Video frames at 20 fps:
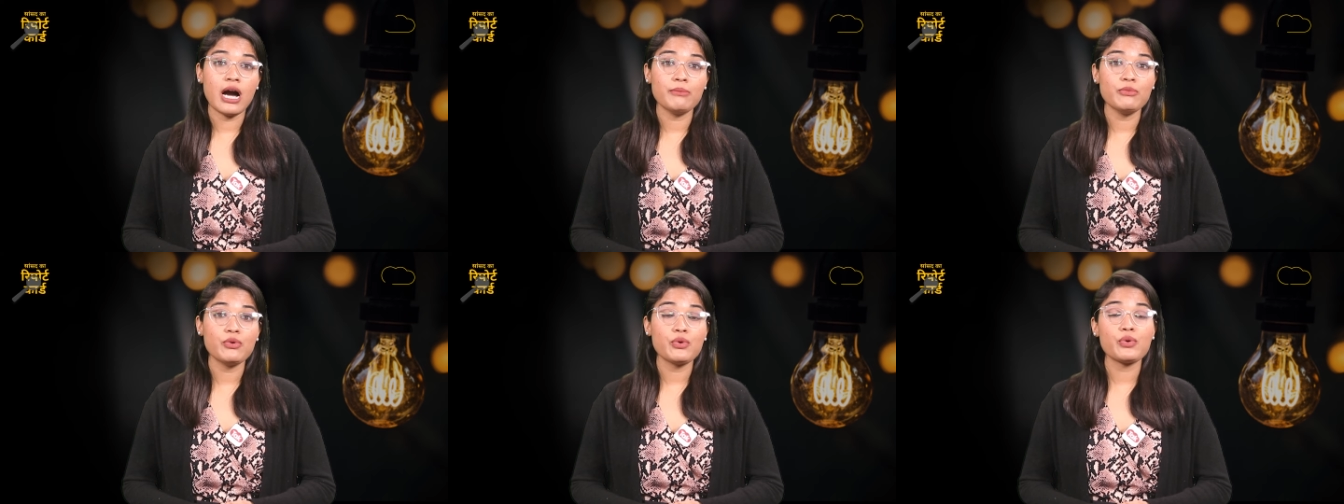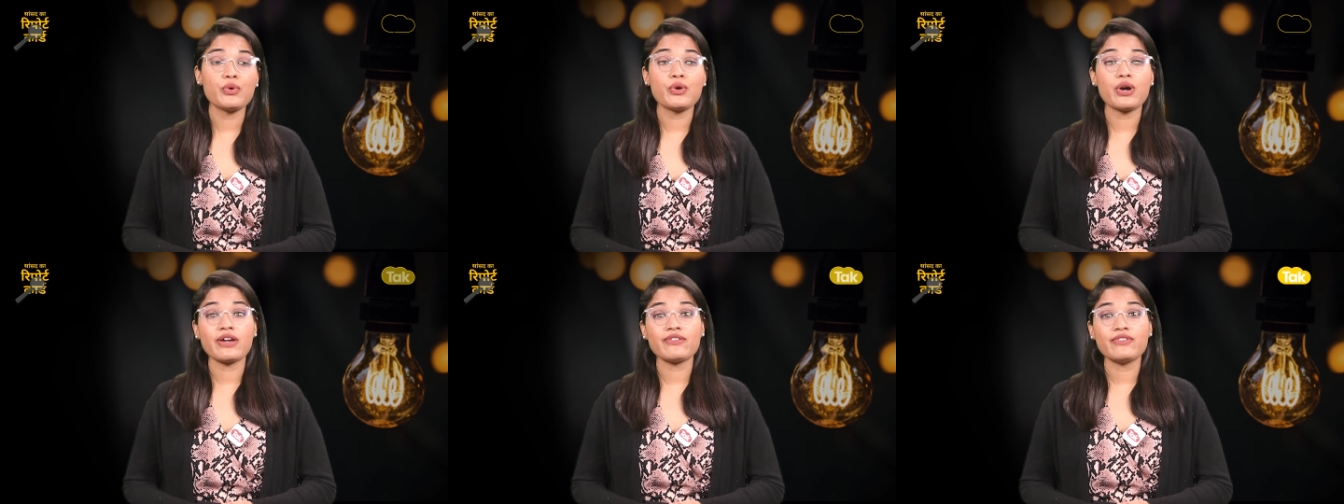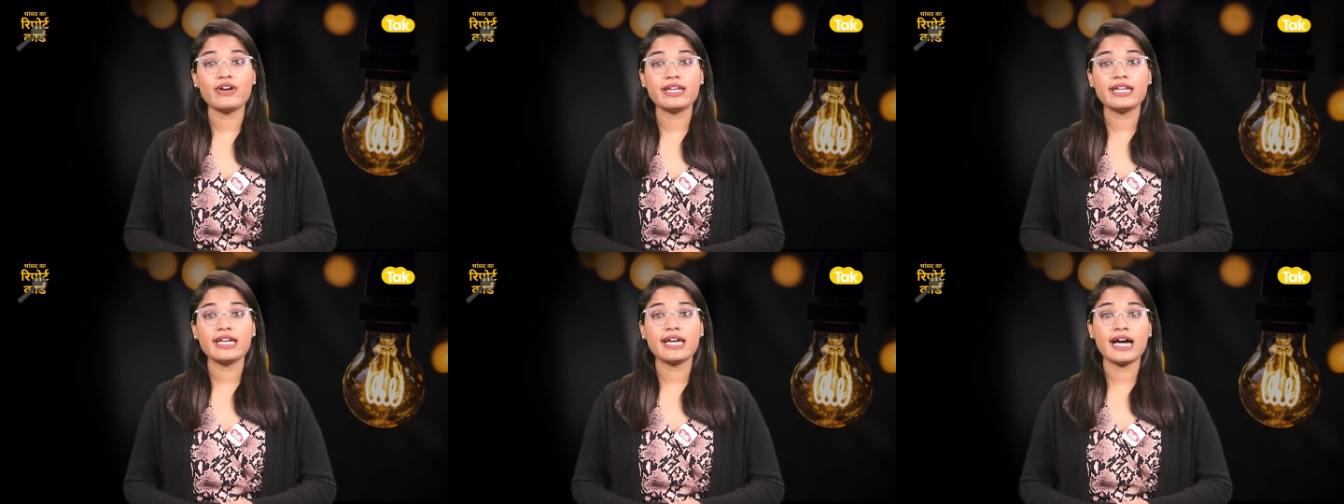कामों को
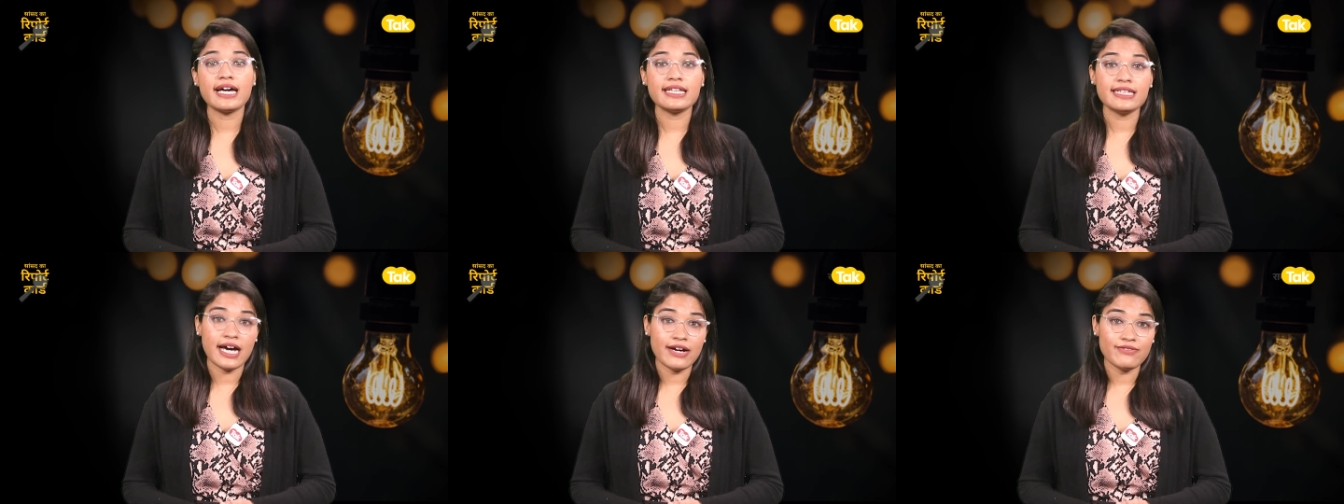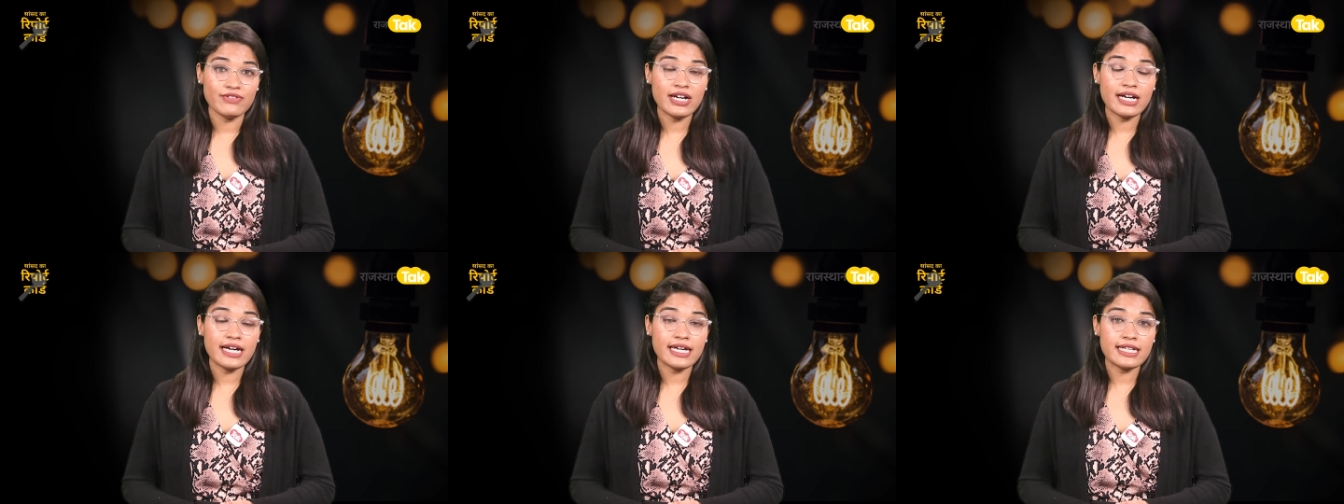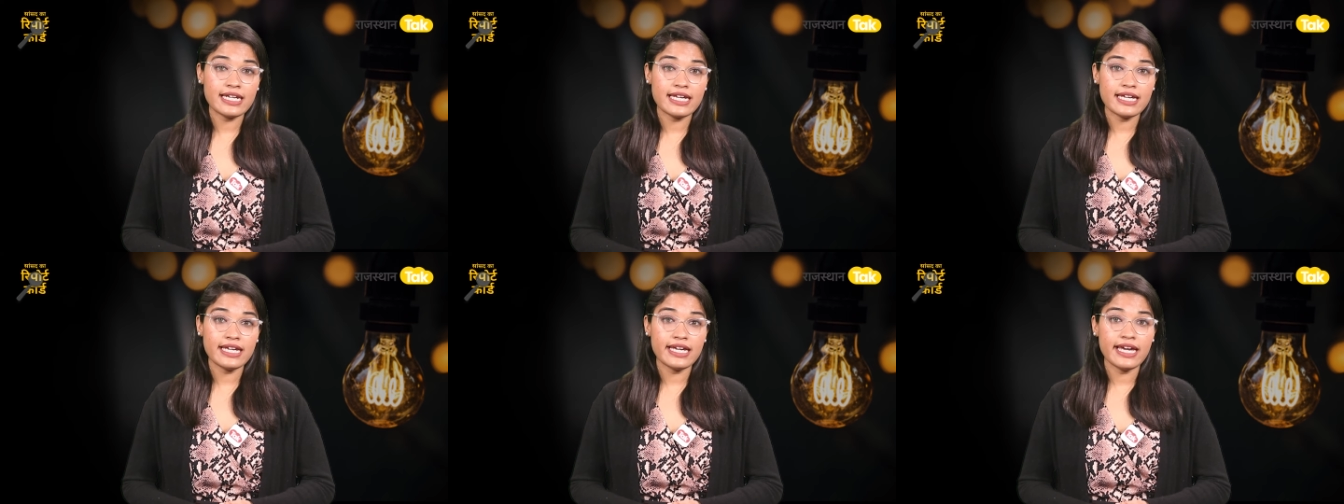करवाने का दावा
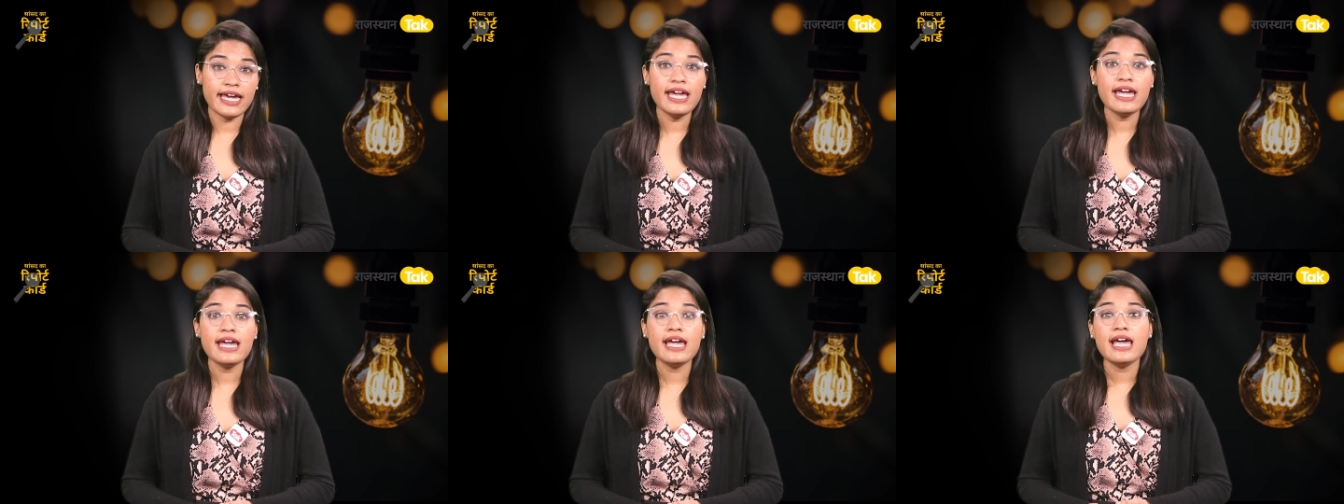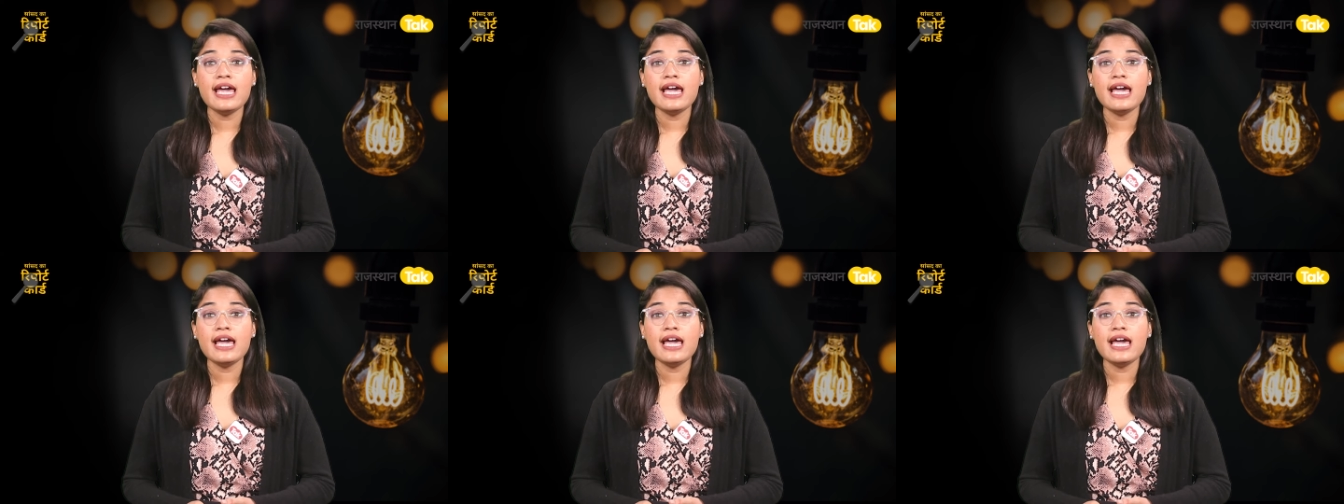कर रहे हैं